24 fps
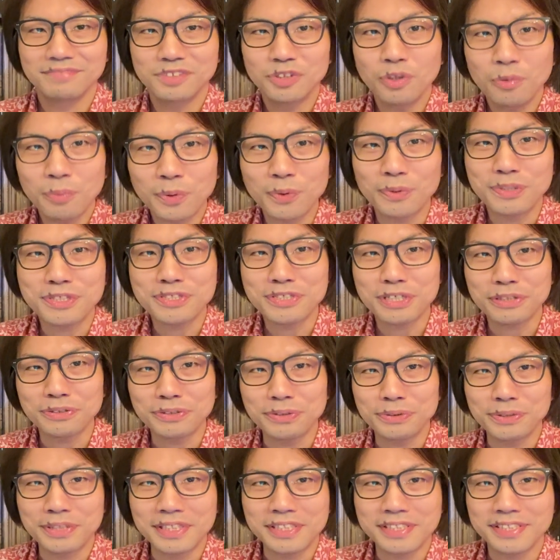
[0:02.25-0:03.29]
どうもこんにちは、
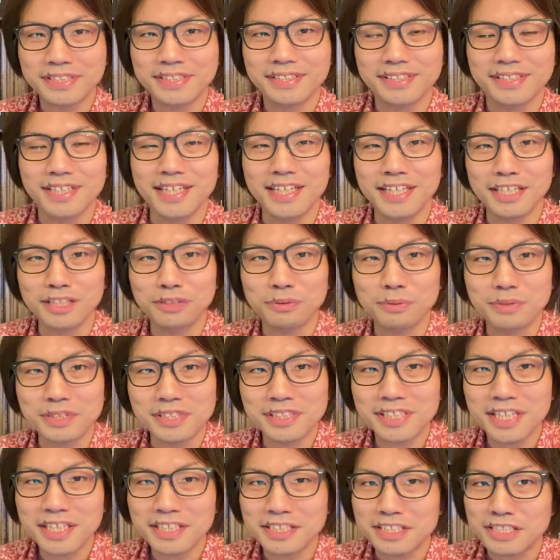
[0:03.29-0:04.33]
国尾です。えっと、
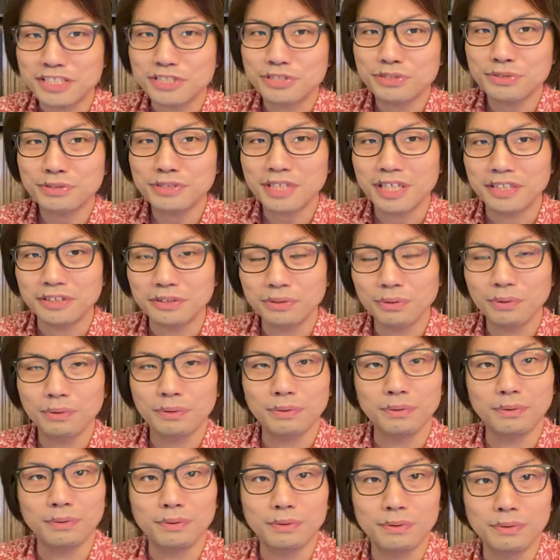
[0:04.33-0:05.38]
にせんにじゅうねん
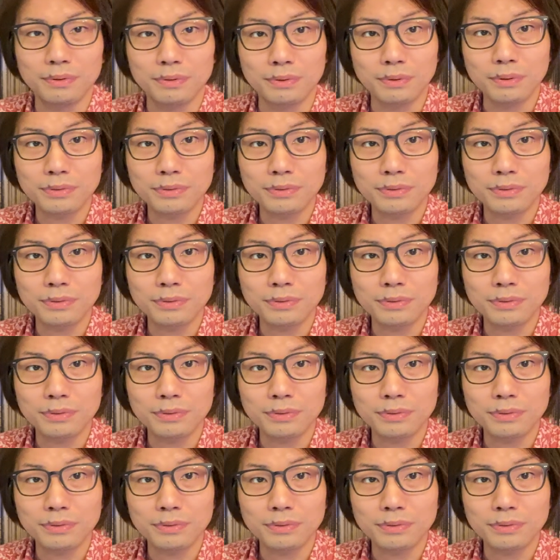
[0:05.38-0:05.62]
の